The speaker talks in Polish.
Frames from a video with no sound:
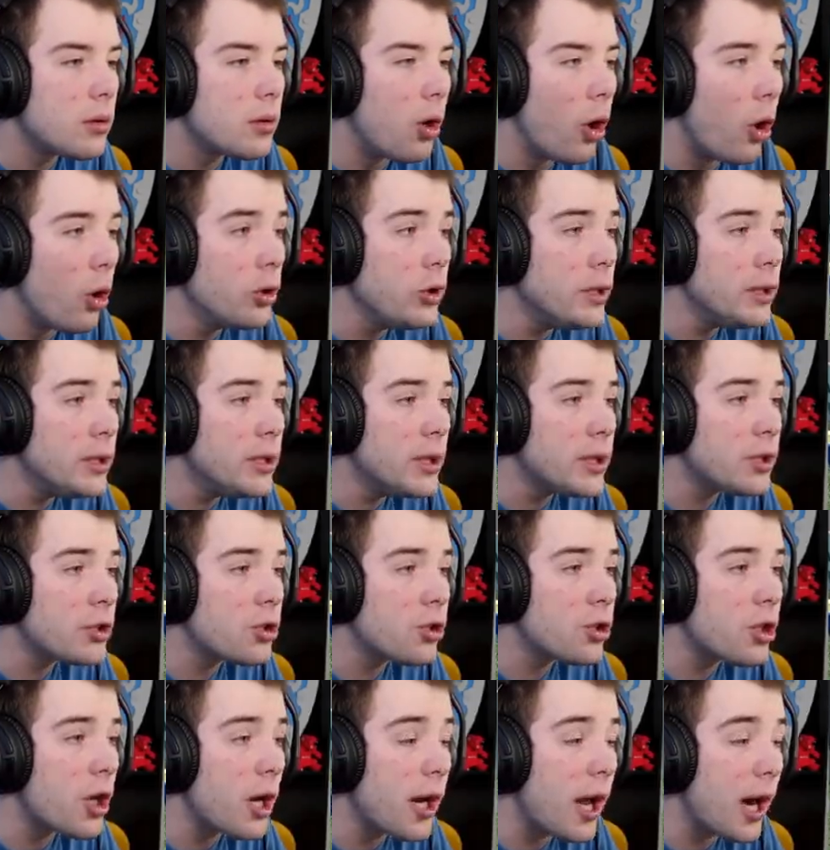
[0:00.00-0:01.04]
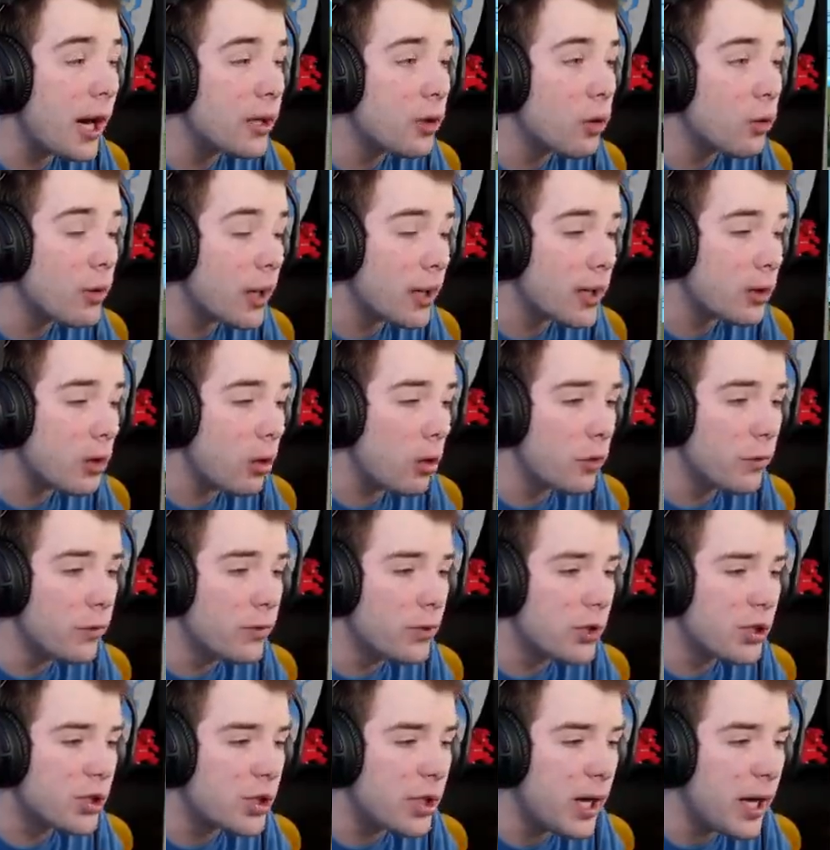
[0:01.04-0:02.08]
oni nie strzelają jak on
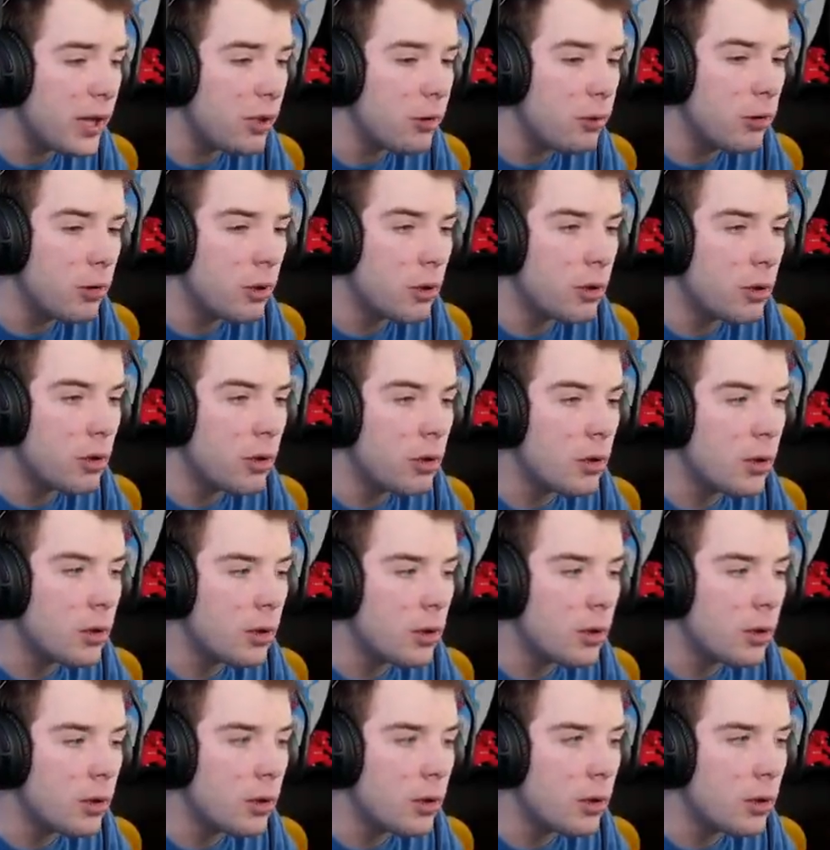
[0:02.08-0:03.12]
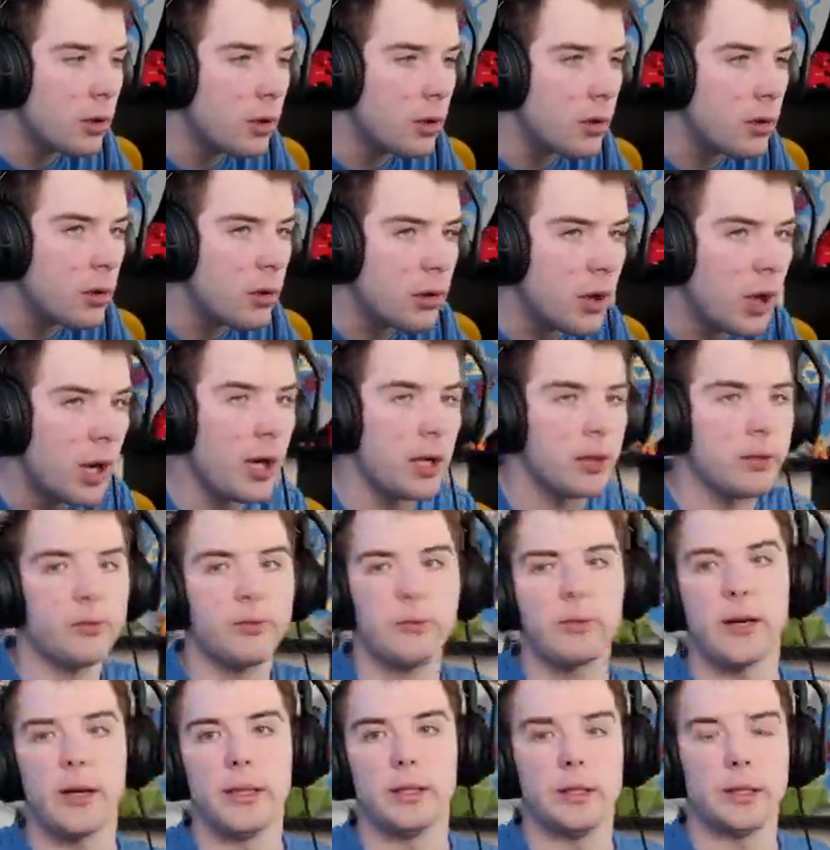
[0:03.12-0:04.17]
wyszedł? A, to
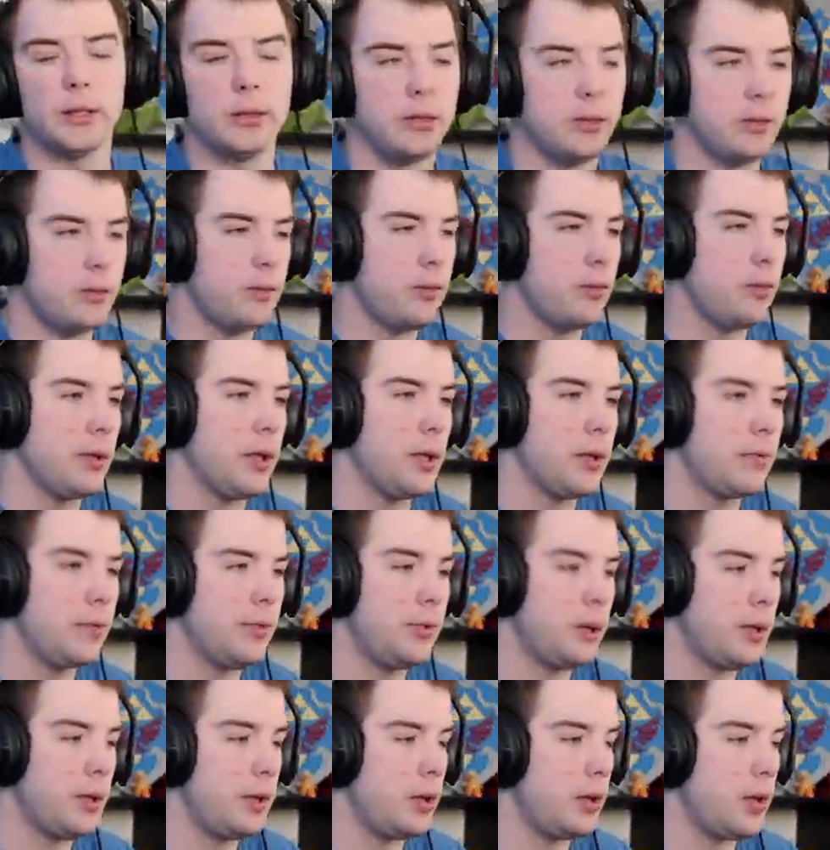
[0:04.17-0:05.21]
fajnie, to, to jakby...